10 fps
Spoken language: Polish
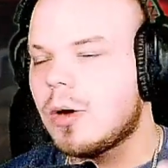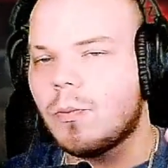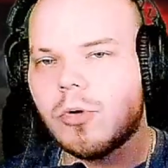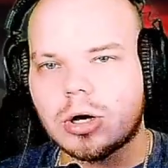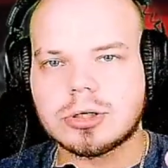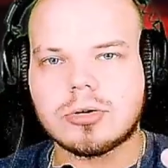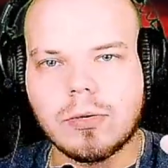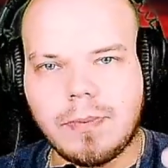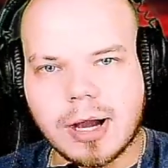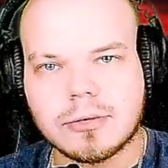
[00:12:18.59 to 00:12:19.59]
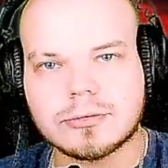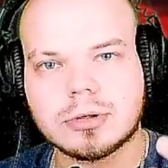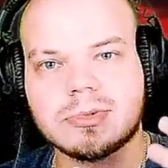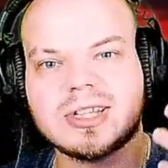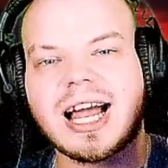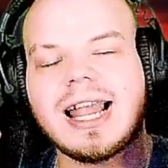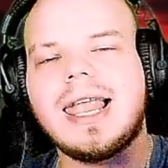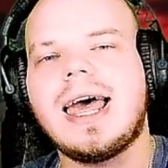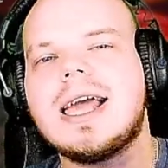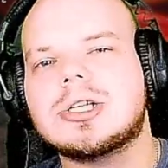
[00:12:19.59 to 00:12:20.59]
Młodych chłopaków, którym
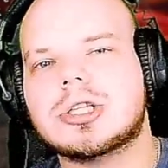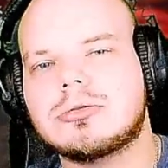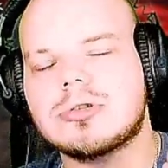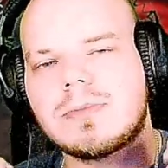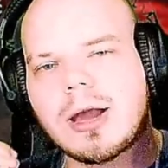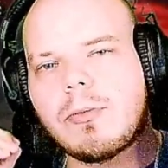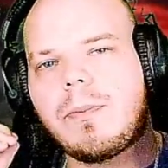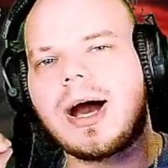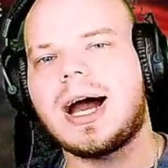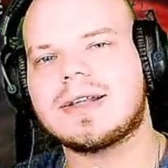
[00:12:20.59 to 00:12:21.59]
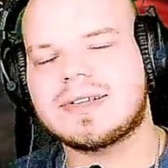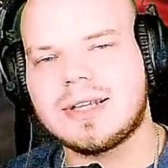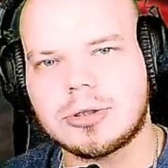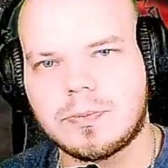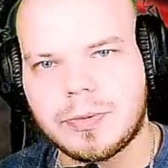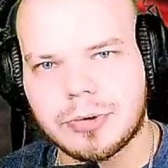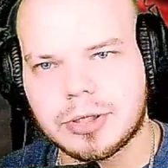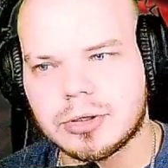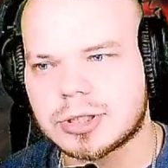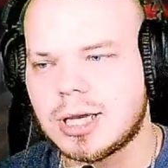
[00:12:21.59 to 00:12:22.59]
zależy, którzy mają pasję do piłki
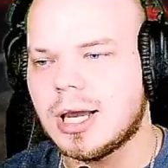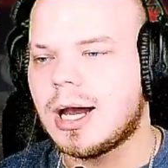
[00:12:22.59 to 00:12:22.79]
nożnej,